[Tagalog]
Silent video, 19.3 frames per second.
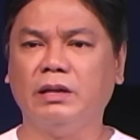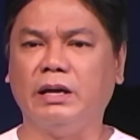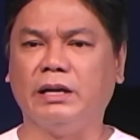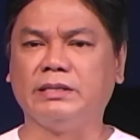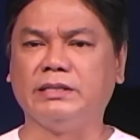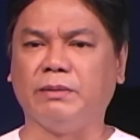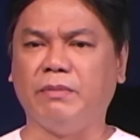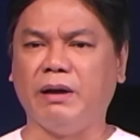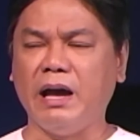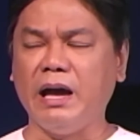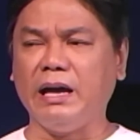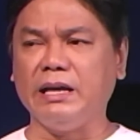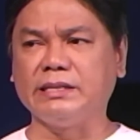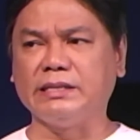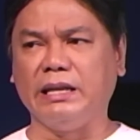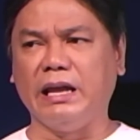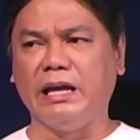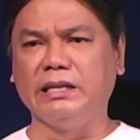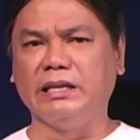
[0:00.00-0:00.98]
At sa mga
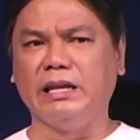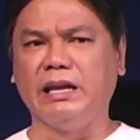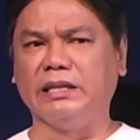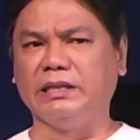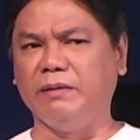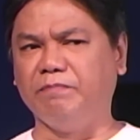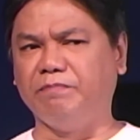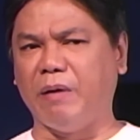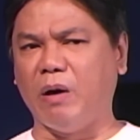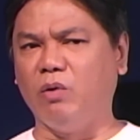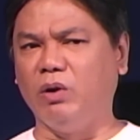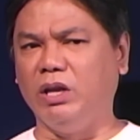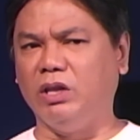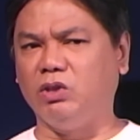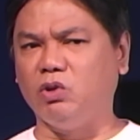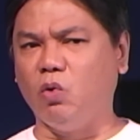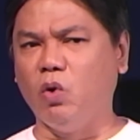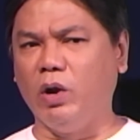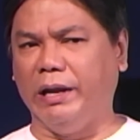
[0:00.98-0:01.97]
kasalanan natin
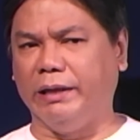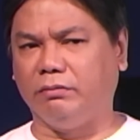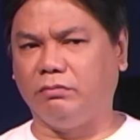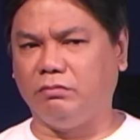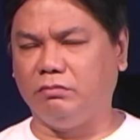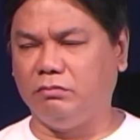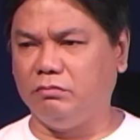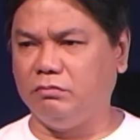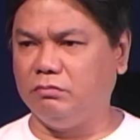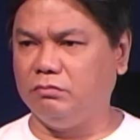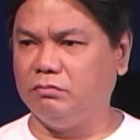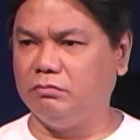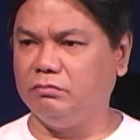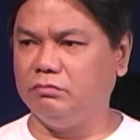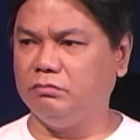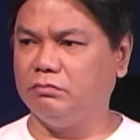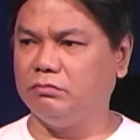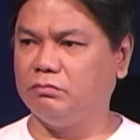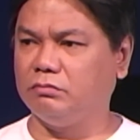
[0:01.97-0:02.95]
paulit-ulit,
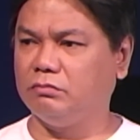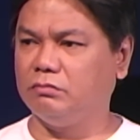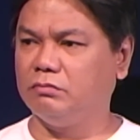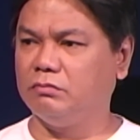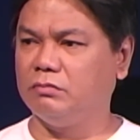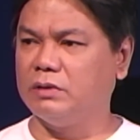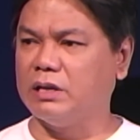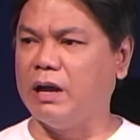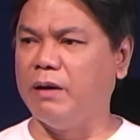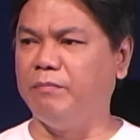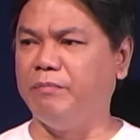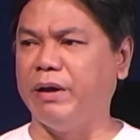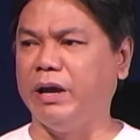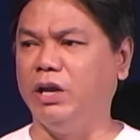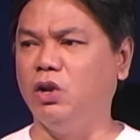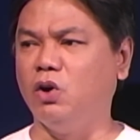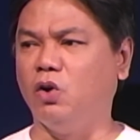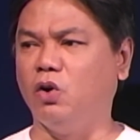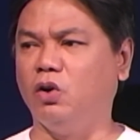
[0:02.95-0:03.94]
ang
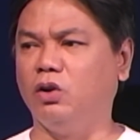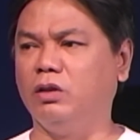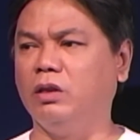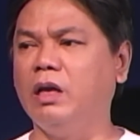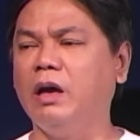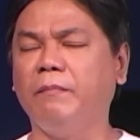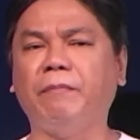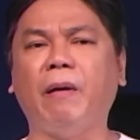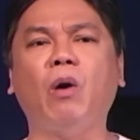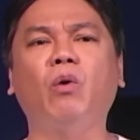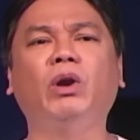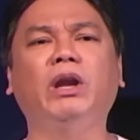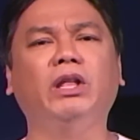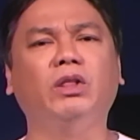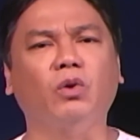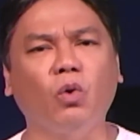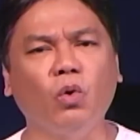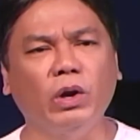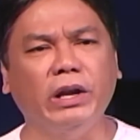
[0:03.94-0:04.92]
Panginoon,
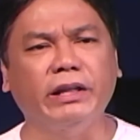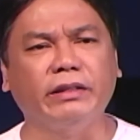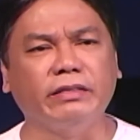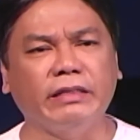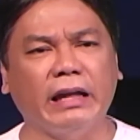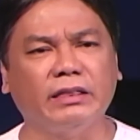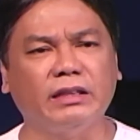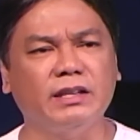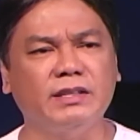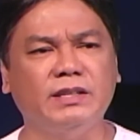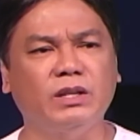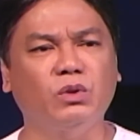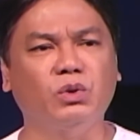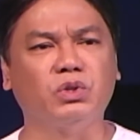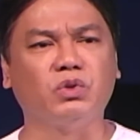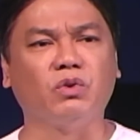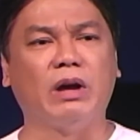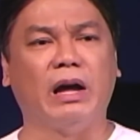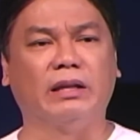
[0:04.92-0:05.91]
paulit-ulit nating
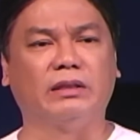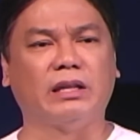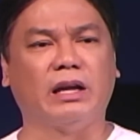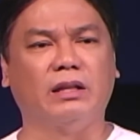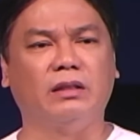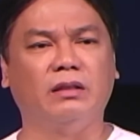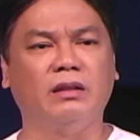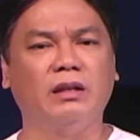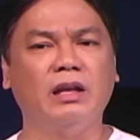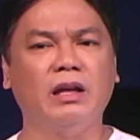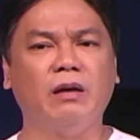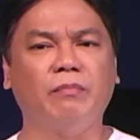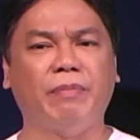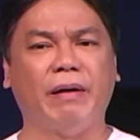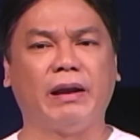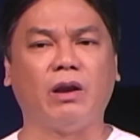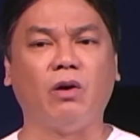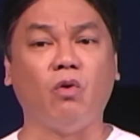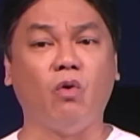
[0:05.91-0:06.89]
sinusugatan
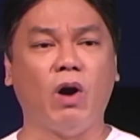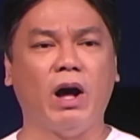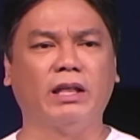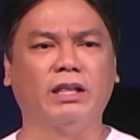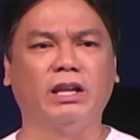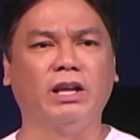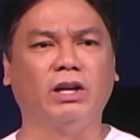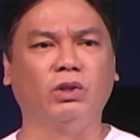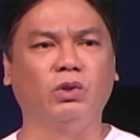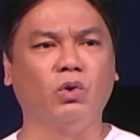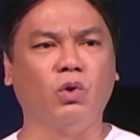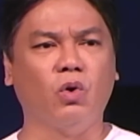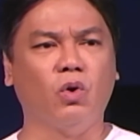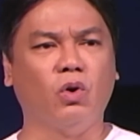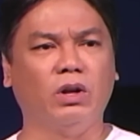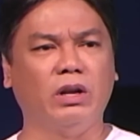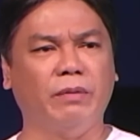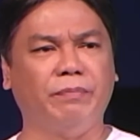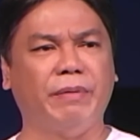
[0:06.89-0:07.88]
para kuhanan ng
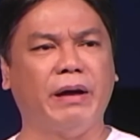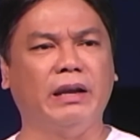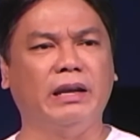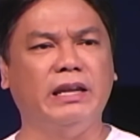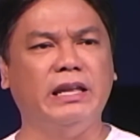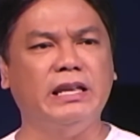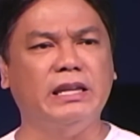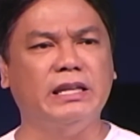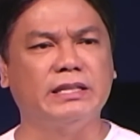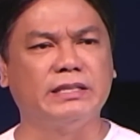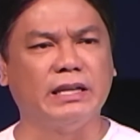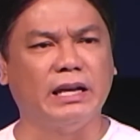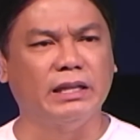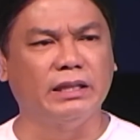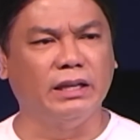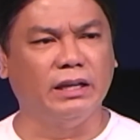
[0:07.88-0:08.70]
dugo na panglinis sa